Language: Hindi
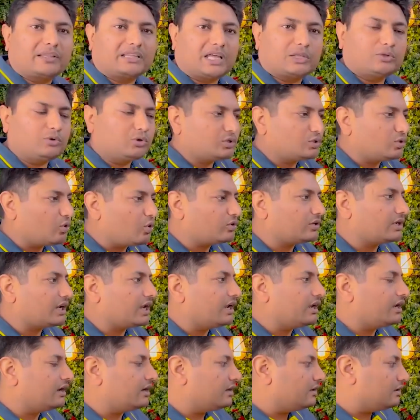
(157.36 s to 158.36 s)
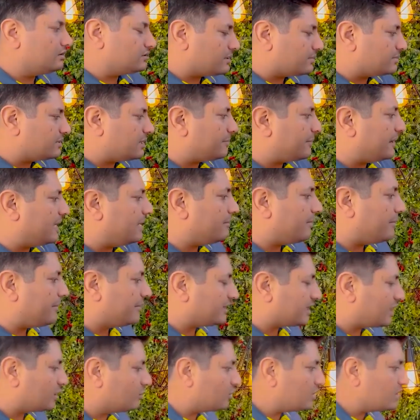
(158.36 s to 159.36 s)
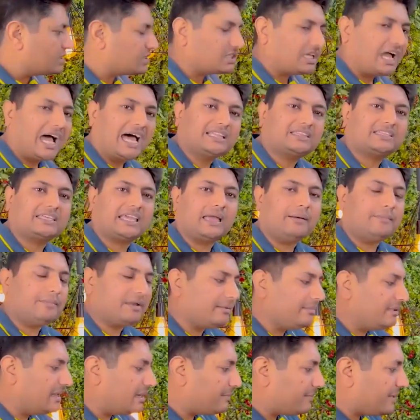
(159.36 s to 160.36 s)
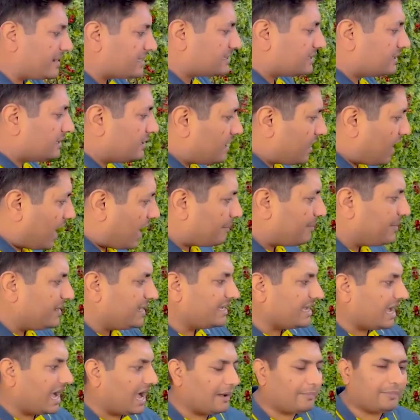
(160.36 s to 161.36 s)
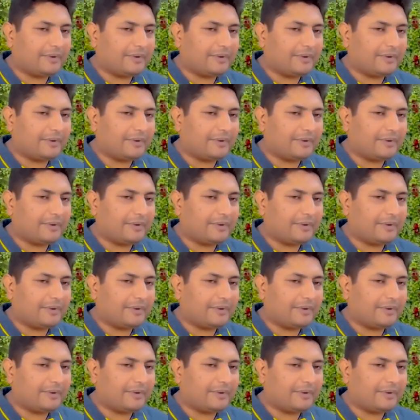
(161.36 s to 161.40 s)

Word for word: उसके बाद धीरे धीरे स्टूडियो बनाया आज मैंने ये फ्लैट लिया वो घर अभी भी है